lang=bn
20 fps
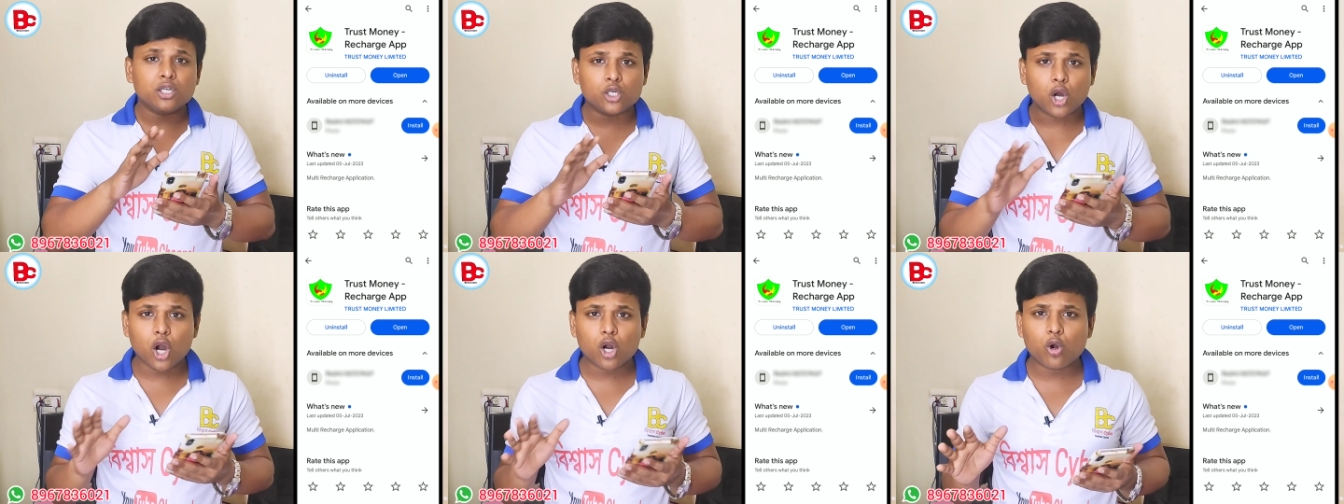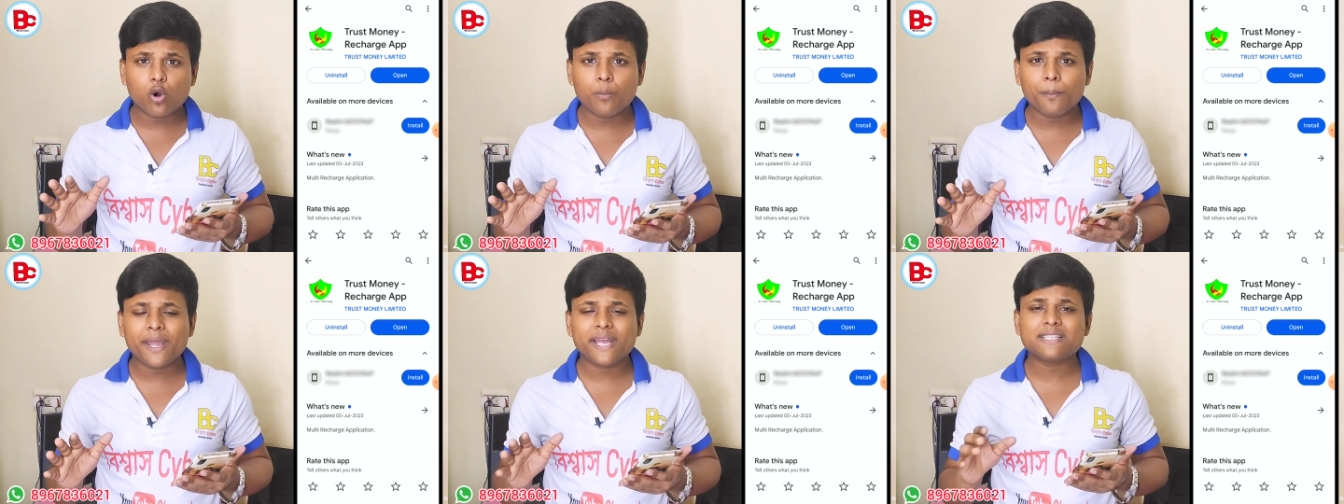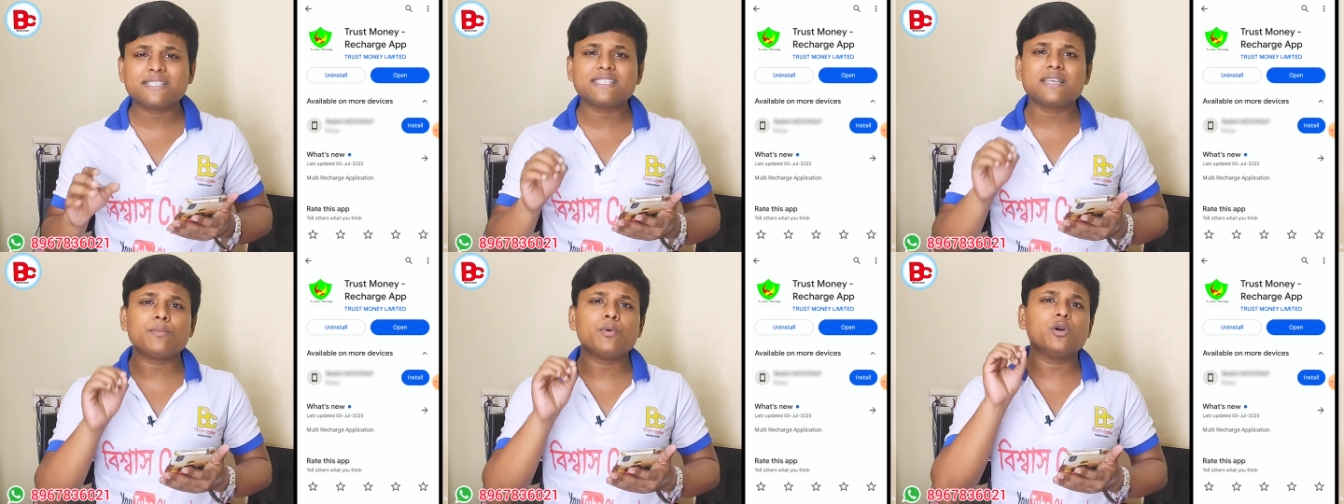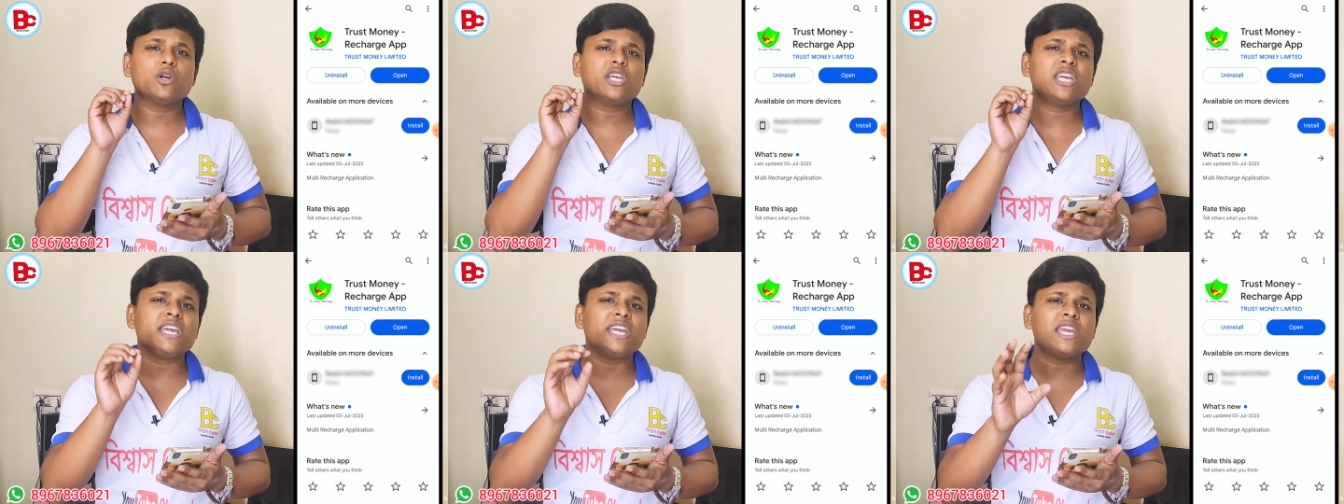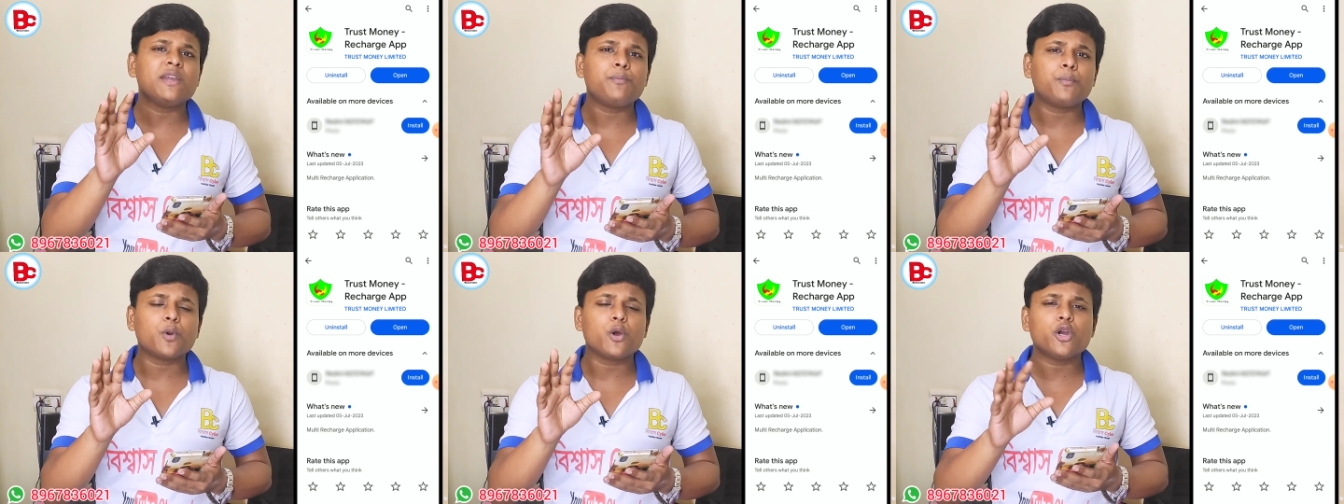ডকুমেন্টস এবং কি
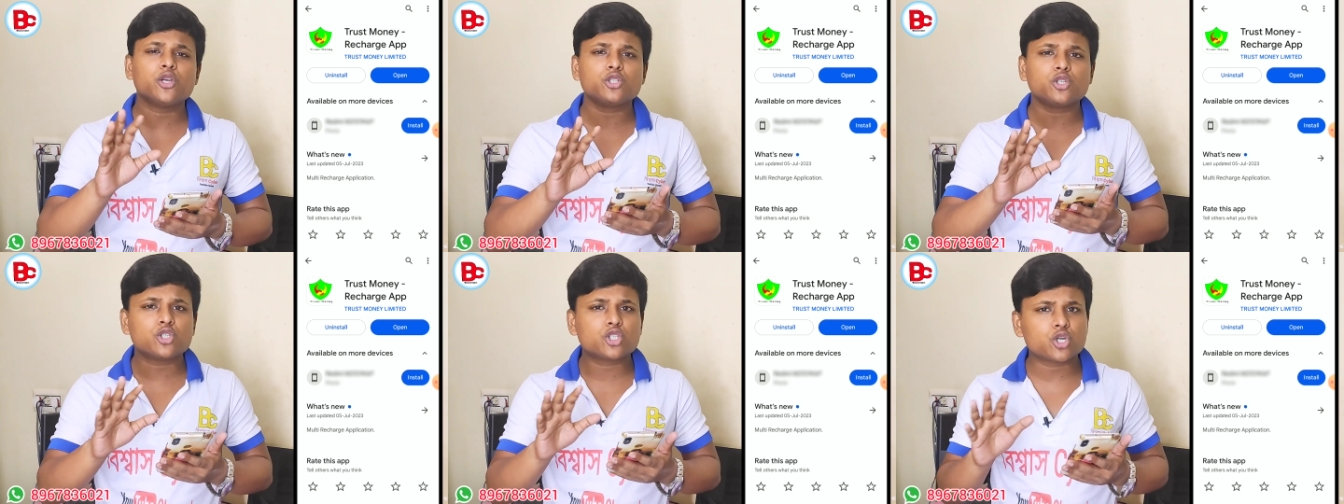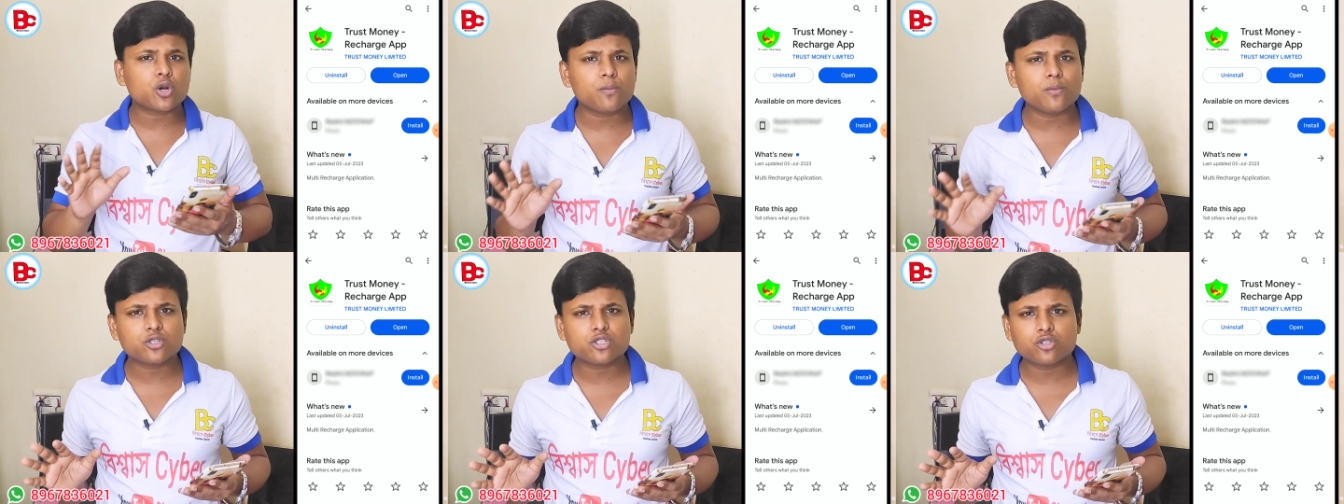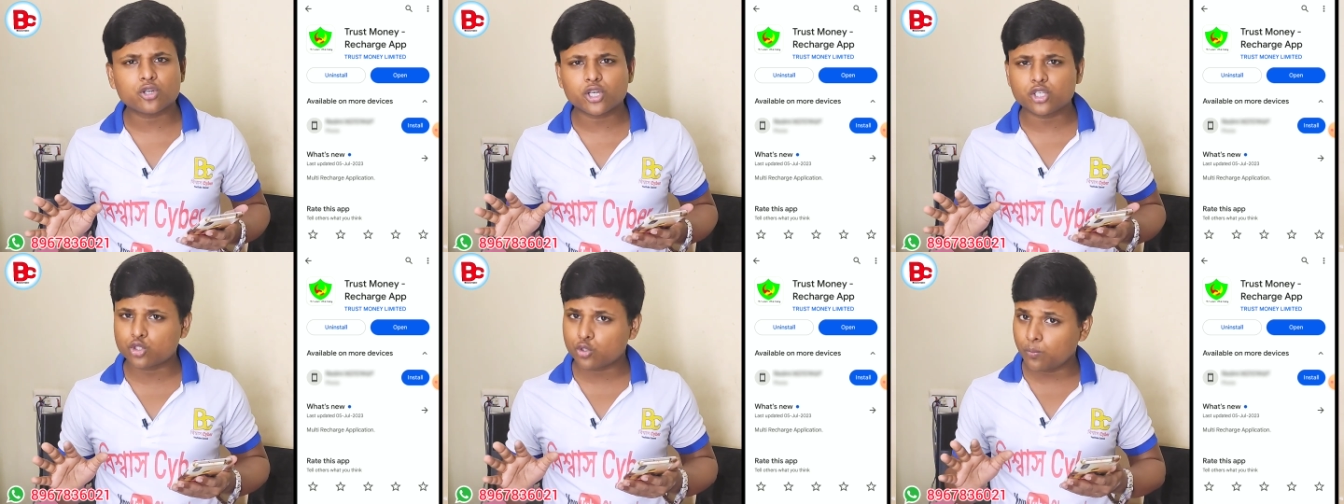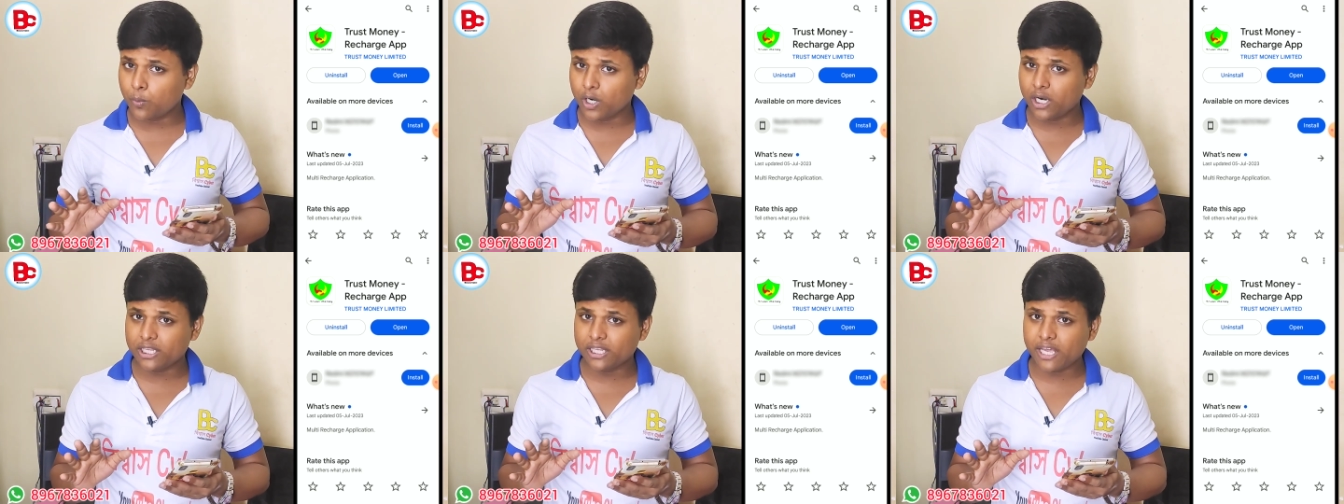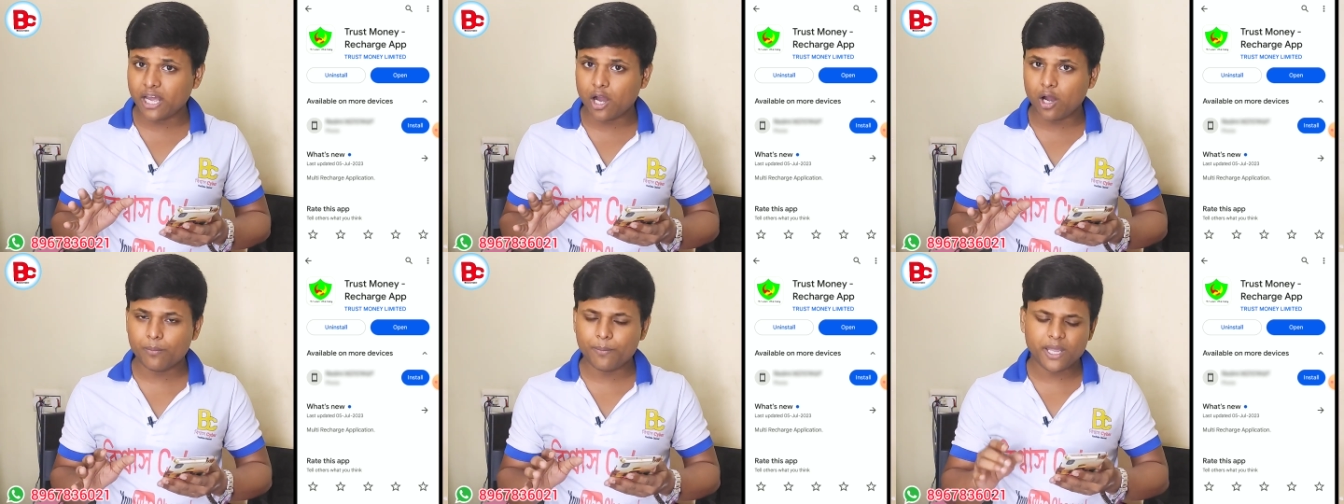কি প্রয়োজন সমস্ত কিছু বলে
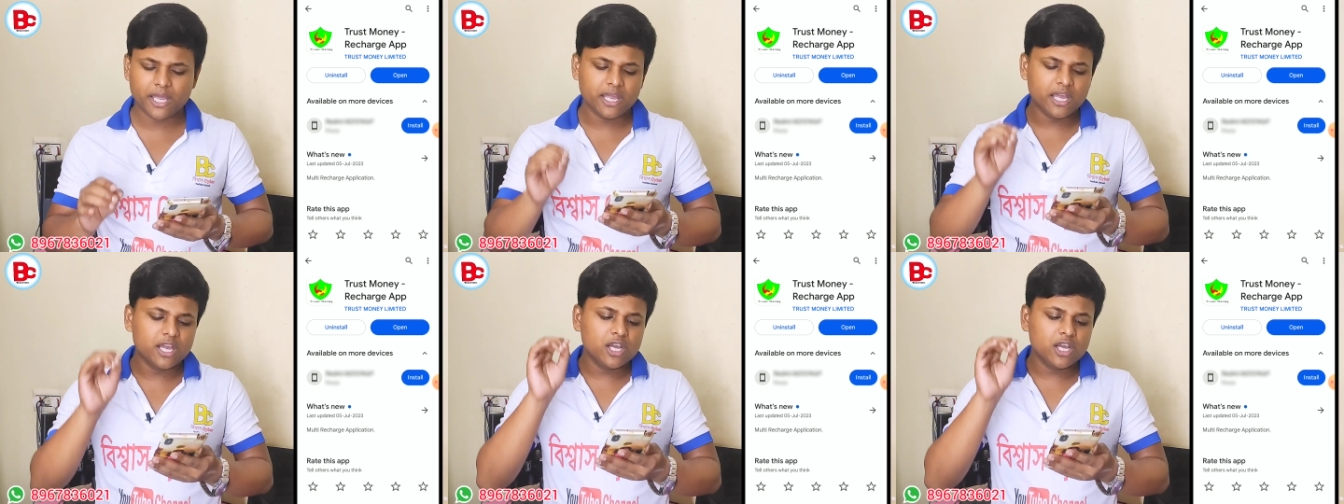দেওয়া হবে